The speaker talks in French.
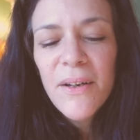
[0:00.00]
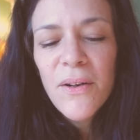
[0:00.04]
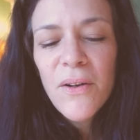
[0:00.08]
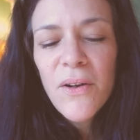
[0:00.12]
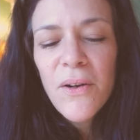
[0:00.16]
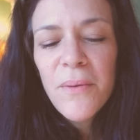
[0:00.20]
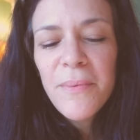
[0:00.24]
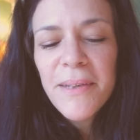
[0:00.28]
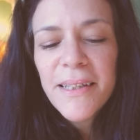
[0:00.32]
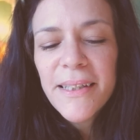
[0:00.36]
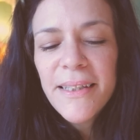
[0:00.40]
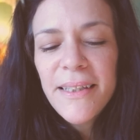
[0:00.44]

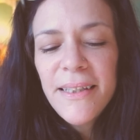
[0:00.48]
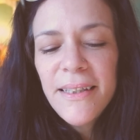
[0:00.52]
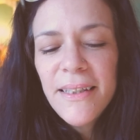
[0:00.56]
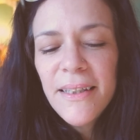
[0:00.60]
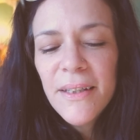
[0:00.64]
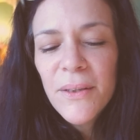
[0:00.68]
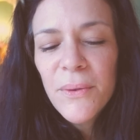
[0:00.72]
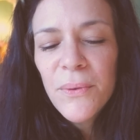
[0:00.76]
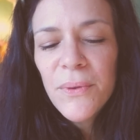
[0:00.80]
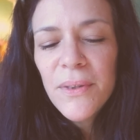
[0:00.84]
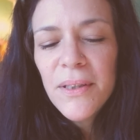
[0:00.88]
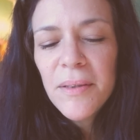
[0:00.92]
Oh merci
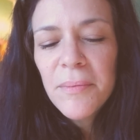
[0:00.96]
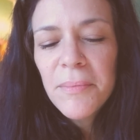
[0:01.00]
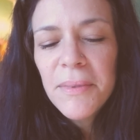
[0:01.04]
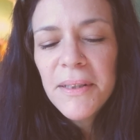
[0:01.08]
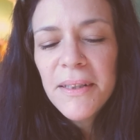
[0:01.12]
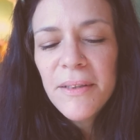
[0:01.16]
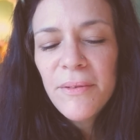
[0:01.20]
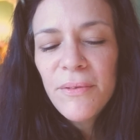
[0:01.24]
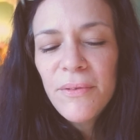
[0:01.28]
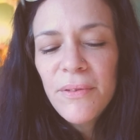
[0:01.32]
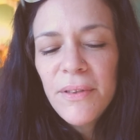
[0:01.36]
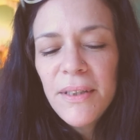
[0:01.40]
Kao, c'est
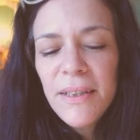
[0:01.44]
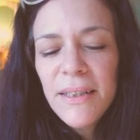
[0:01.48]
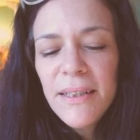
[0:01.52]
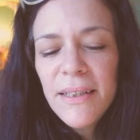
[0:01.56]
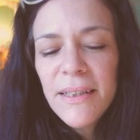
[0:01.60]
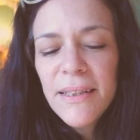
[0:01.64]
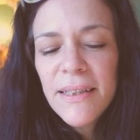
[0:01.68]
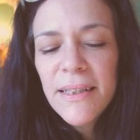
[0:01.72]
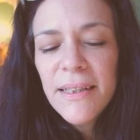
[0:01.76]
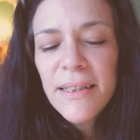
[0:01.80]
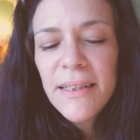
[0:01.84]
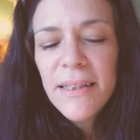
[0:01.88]
magnifique.
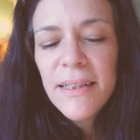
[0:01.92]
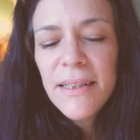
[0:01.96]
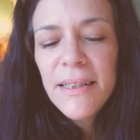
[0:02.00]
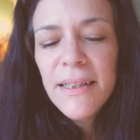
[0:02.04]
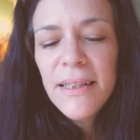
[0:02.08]
Cette